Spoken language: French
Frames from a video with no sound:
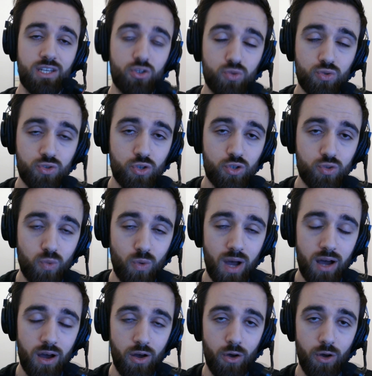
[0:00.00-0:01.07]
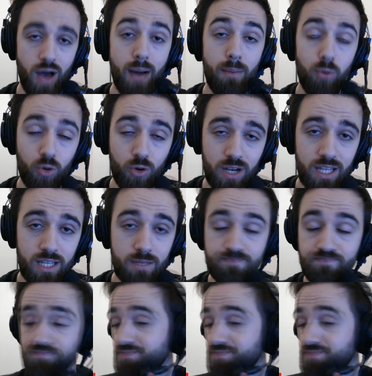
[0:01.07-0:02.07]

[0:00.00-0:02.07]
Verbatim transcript: Il joue ce soir à Brooklyn.